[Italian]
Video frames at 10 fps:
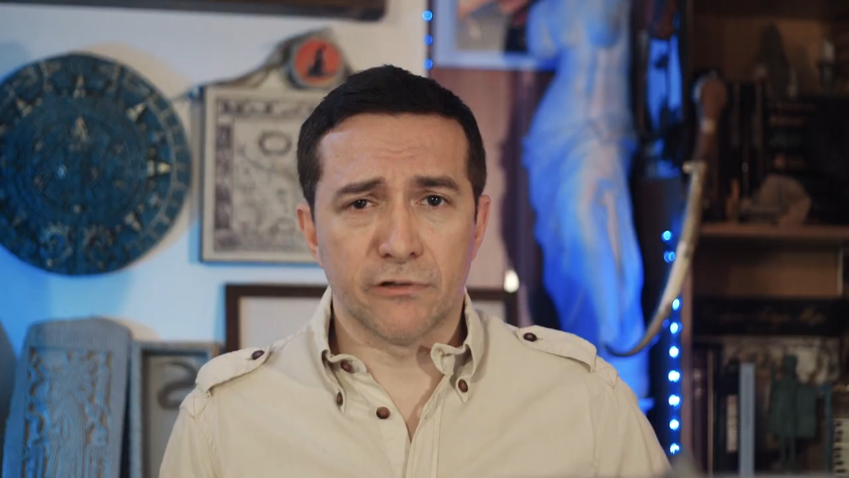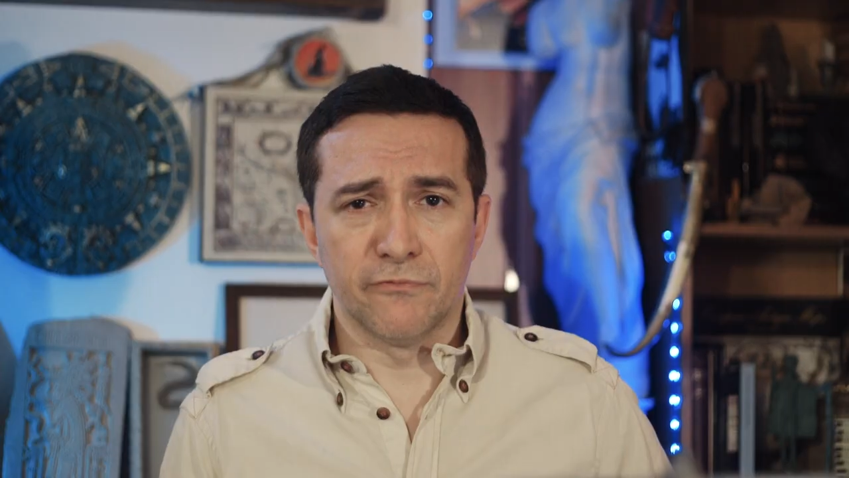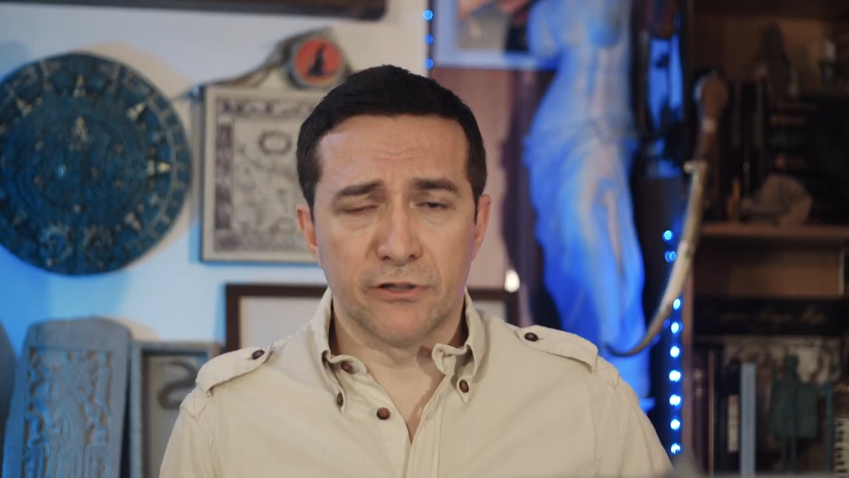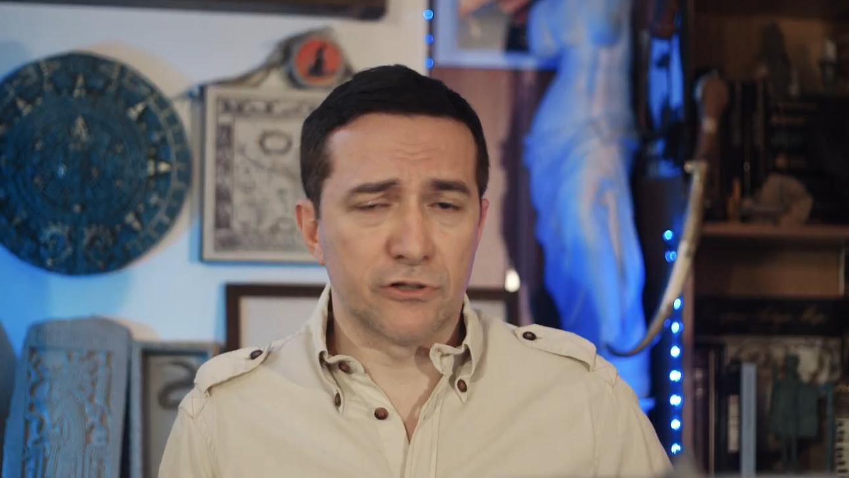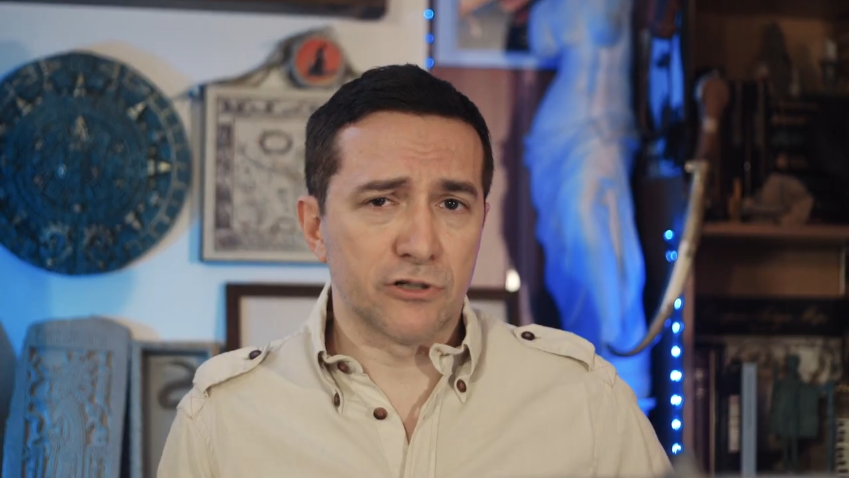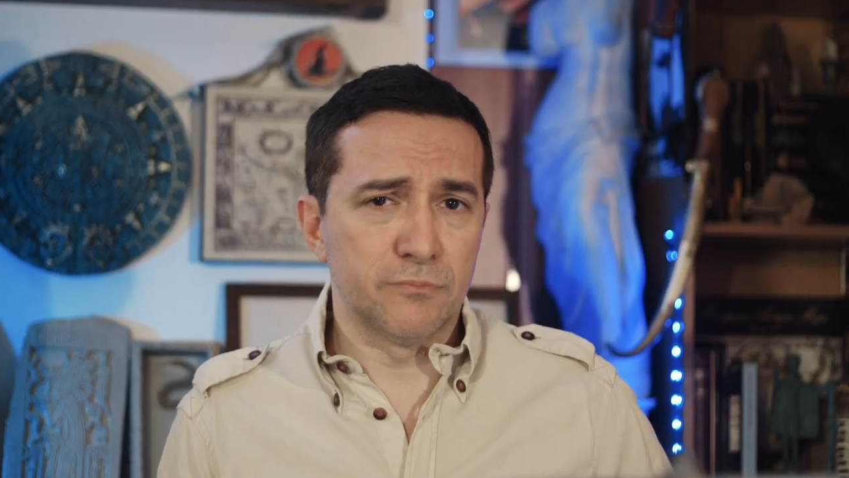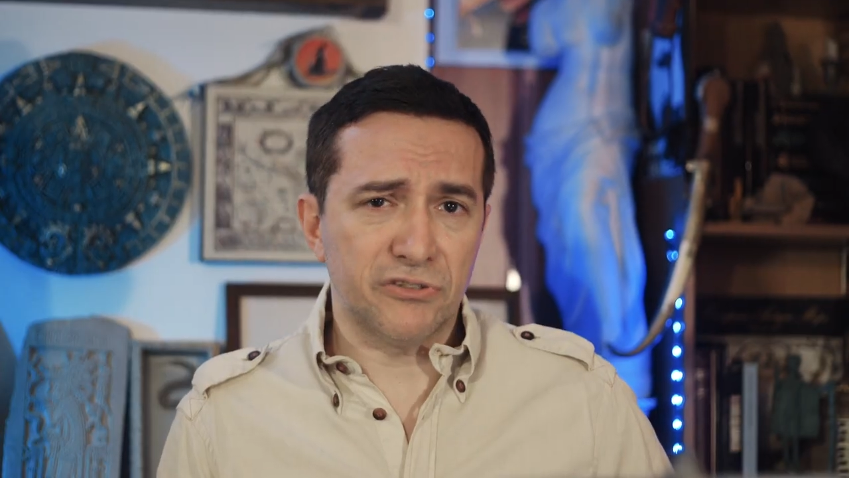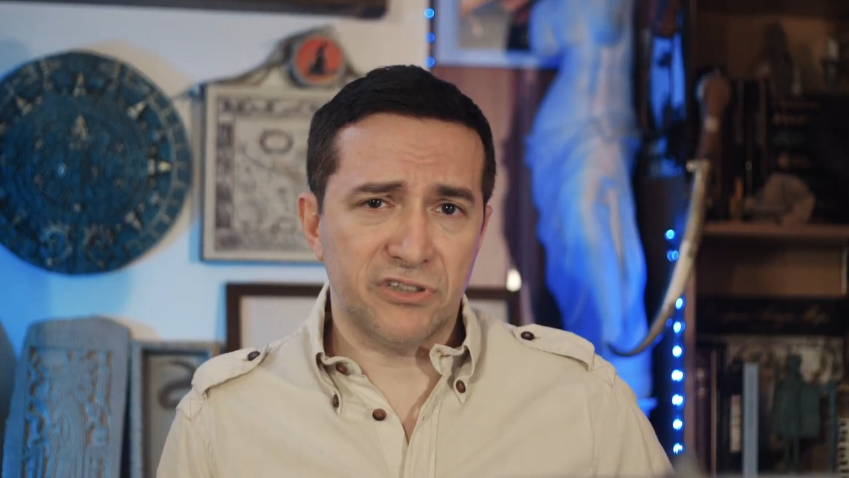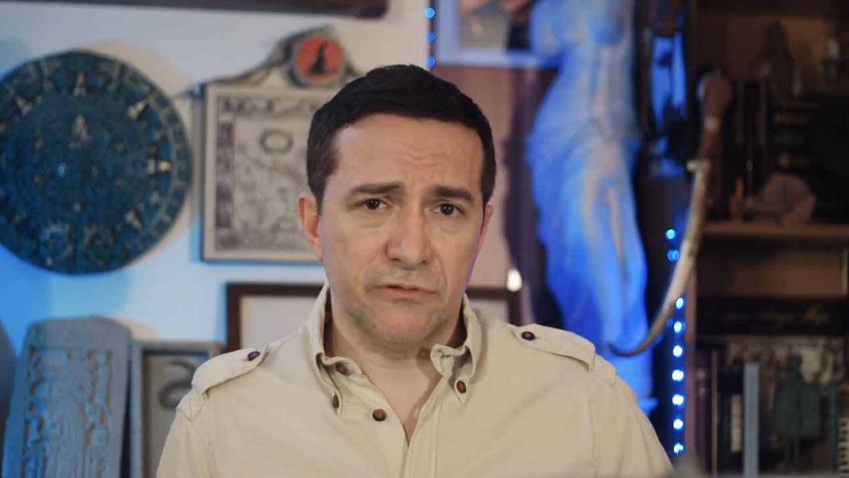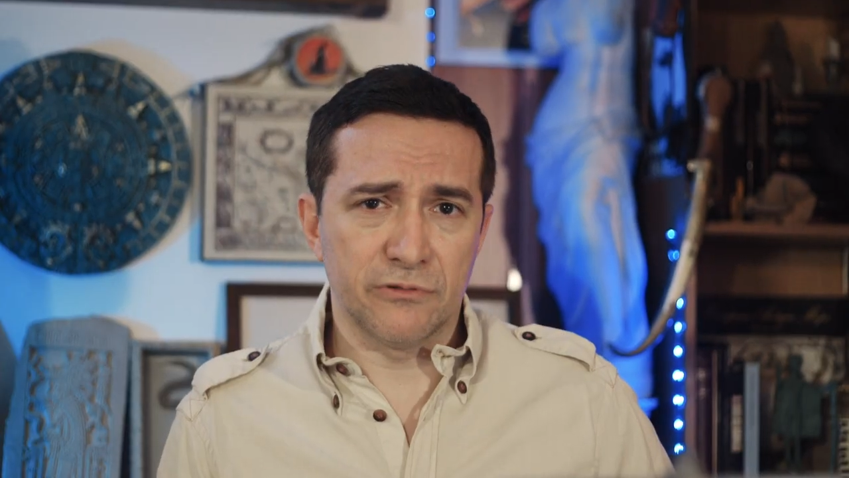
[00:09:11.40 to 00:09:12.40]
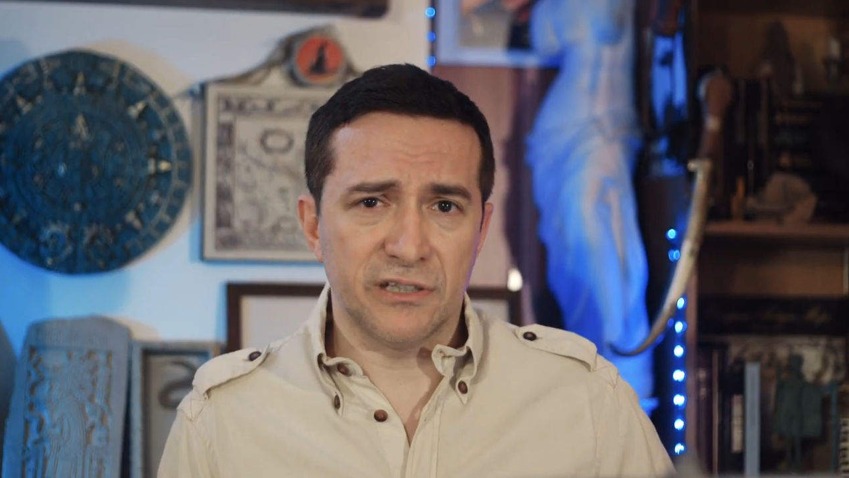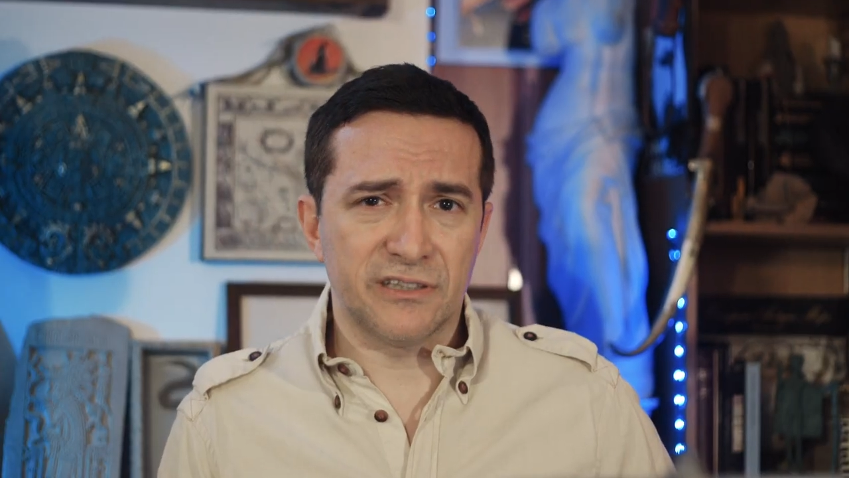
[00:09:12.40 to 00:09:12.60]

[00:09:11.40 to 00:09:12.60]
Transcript: per un valore complessivo di